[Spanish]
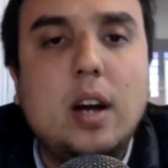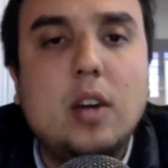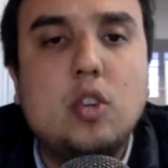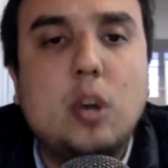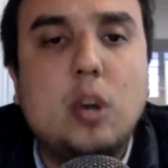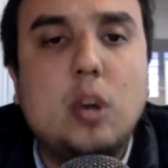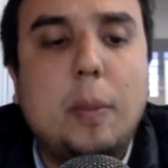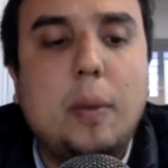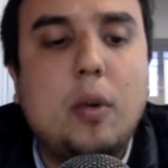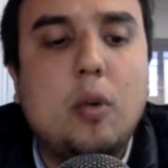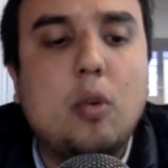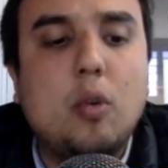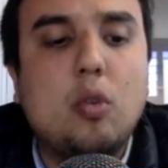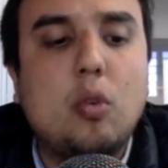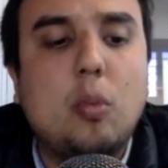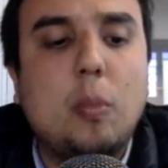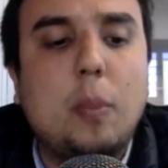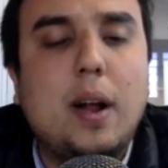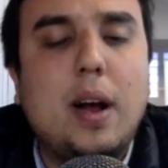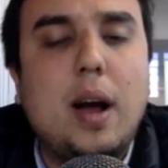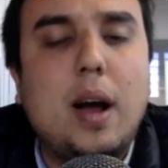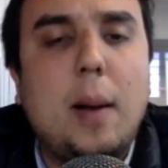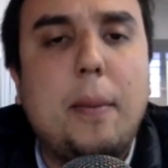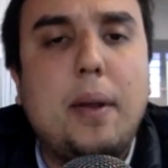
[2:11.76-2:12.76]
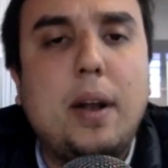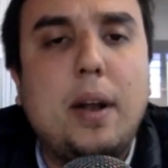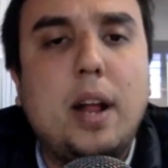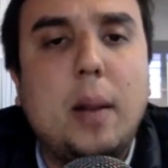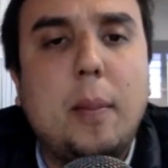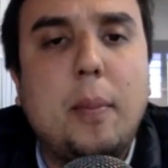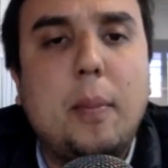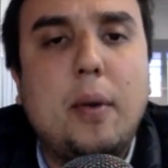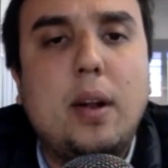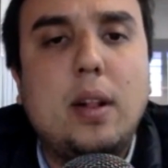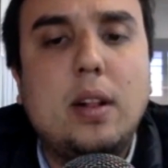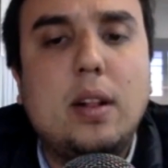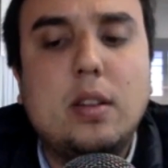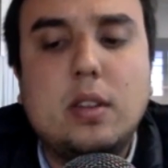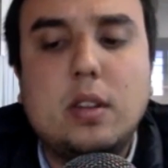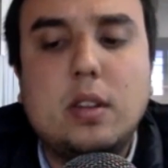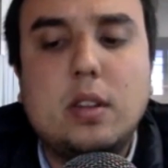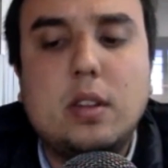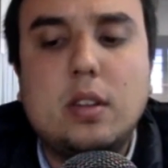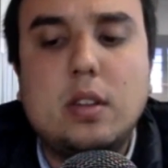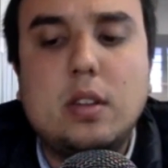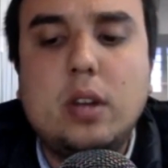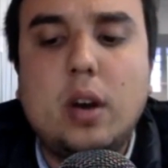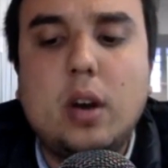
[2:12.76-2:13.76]
Achuapa acostumbraba a pelear por el
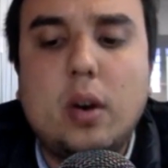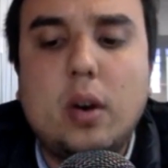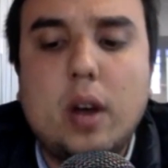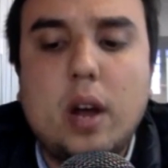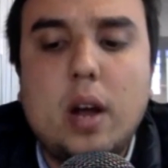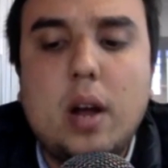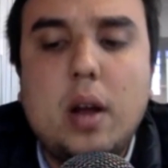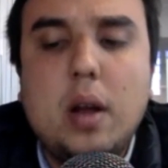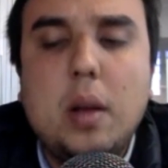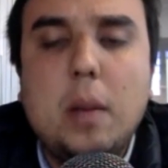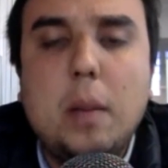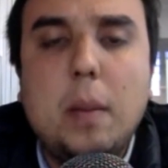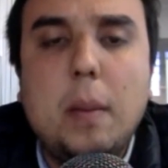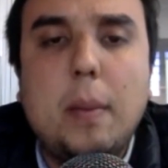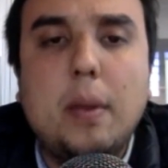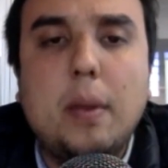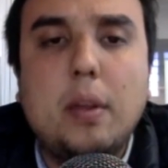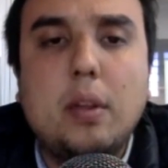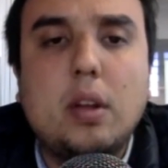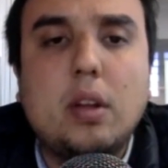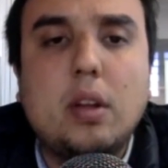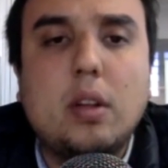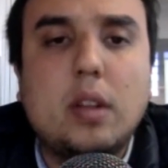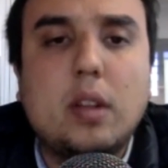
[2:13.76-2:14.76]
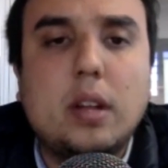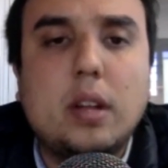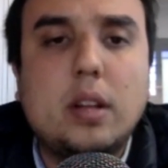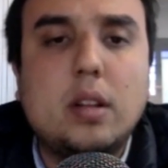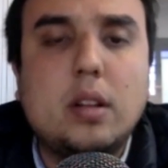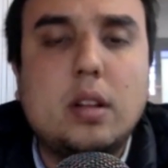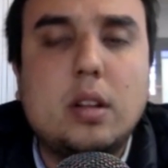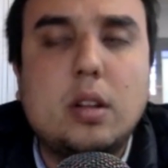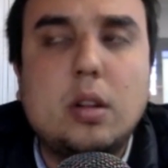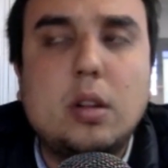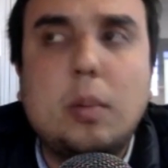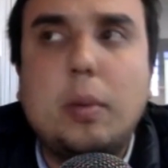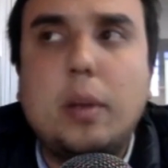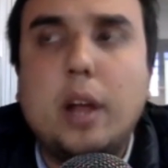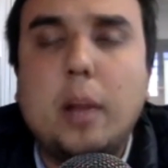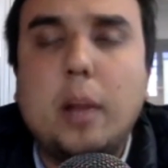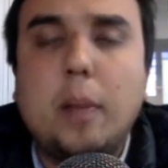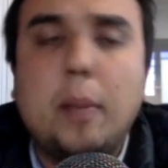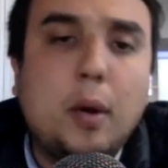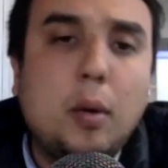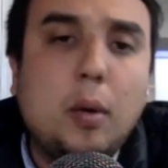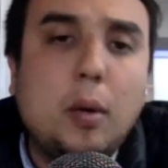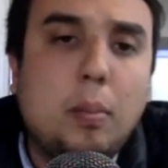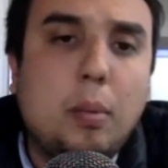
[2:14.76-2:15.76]
descenso y ahora me parece que está intentando
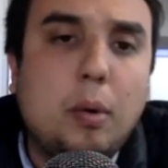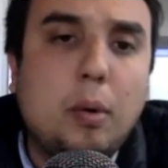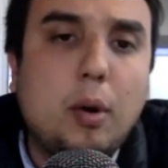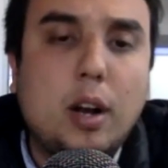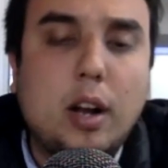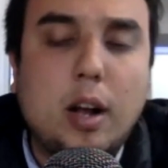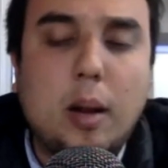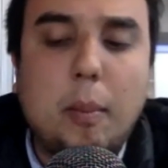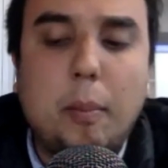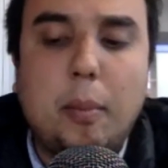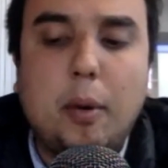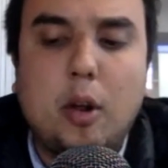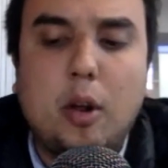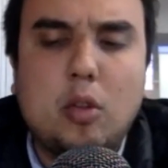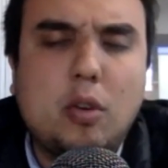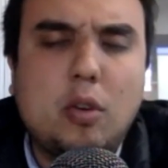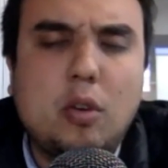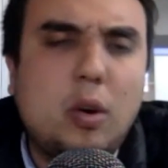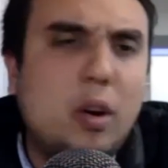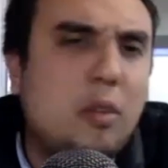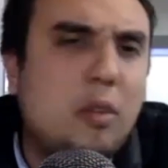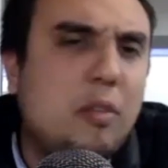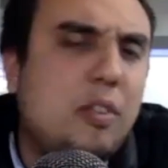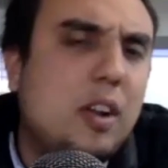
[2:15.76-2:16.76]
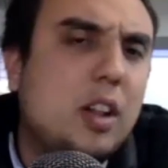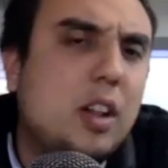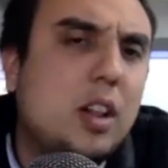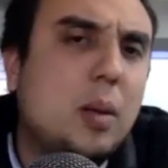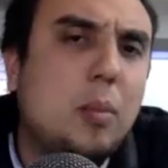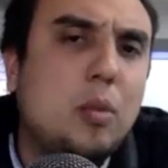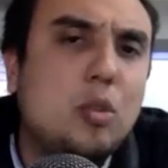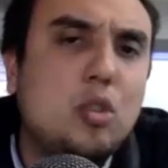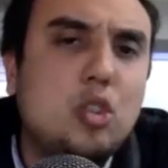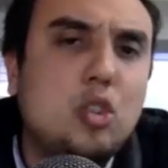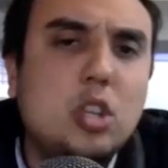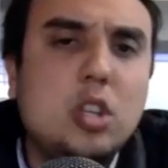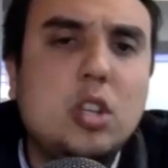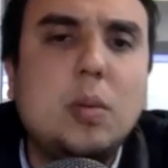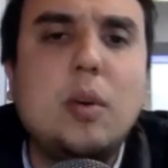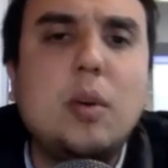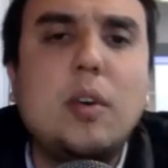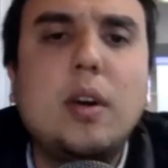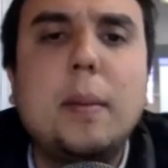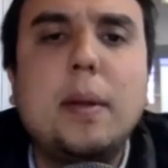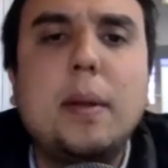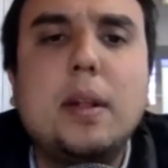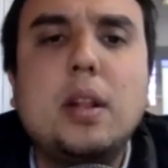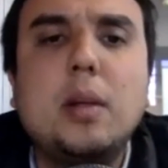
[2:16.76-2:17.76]
pelear, pero por el campeonato, aunque falta
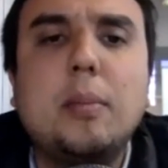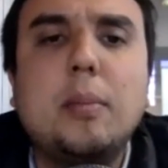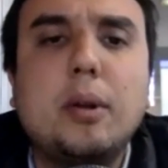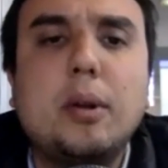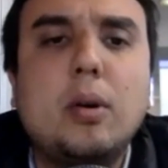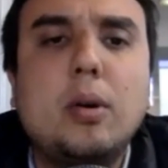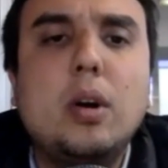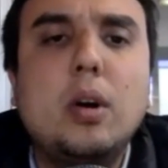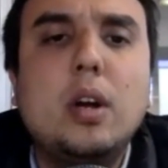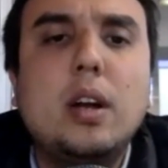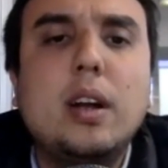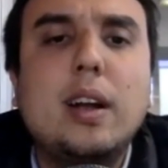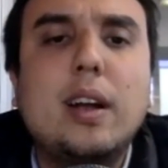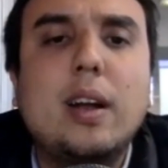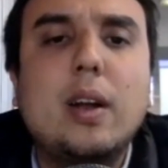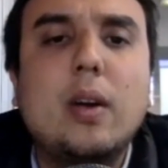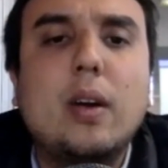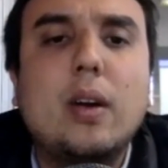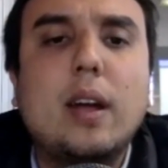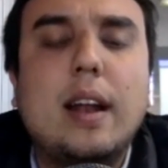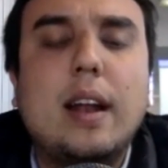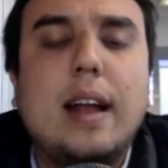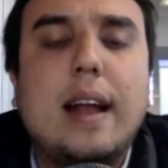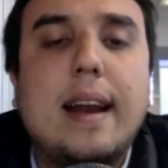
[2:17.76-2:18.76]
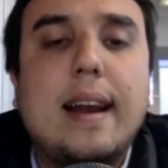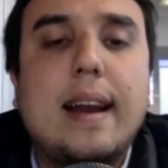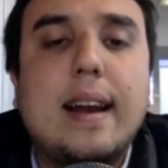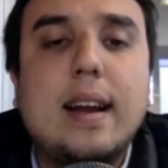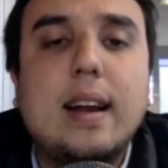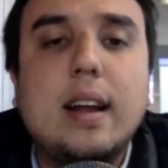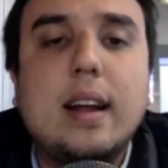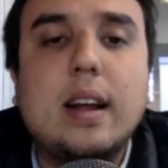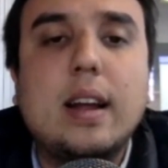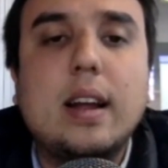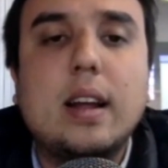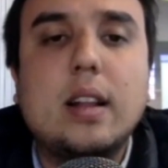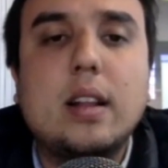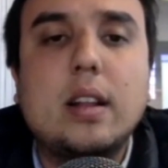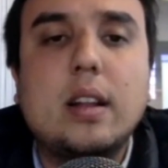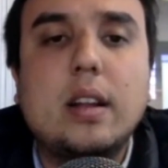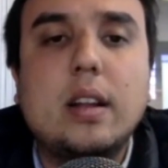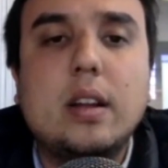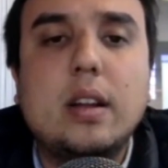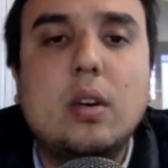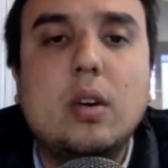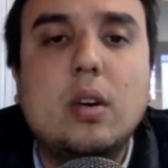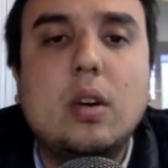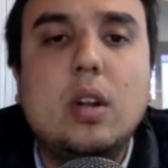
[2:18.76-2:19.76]
muchísimo, obviamente, pero creo que el arranque que ha
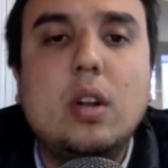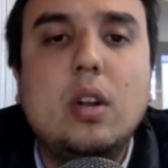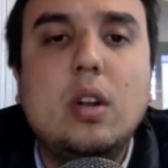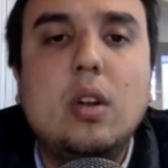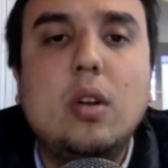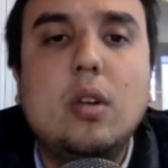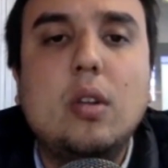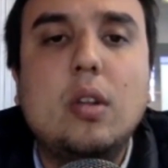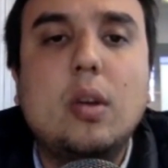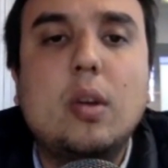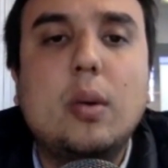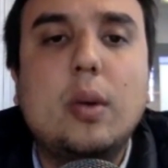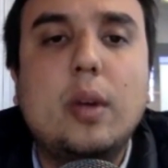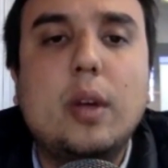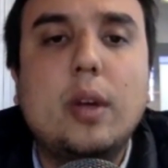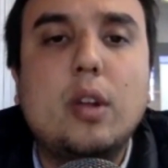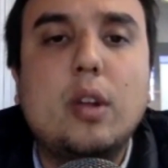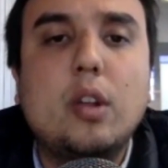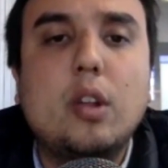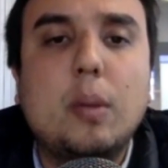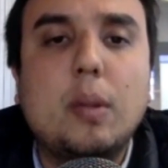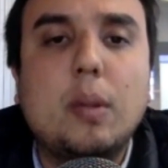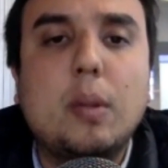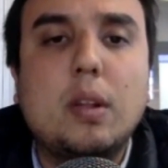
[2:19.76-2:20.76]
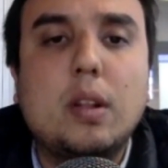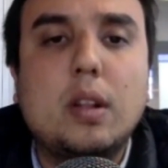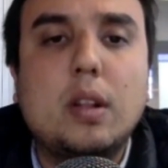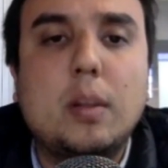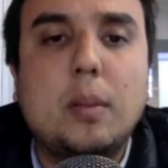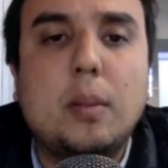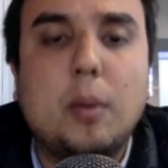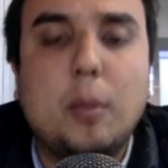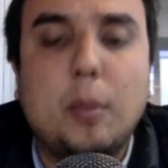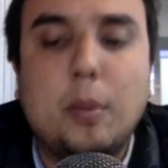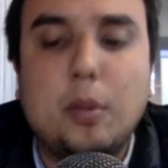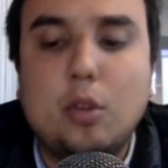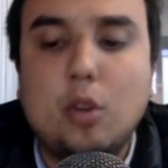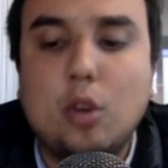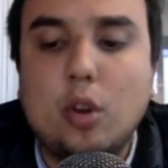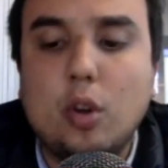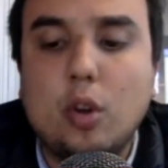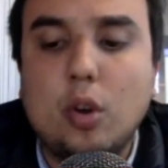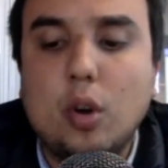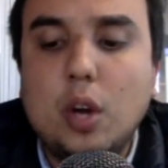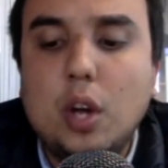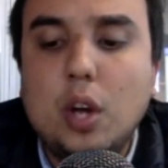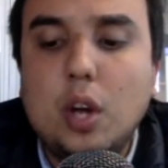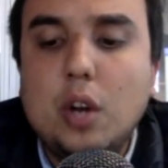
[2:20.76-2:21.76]
tenido los cebolleros es bastante
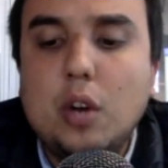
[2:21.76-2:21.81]
promisorio.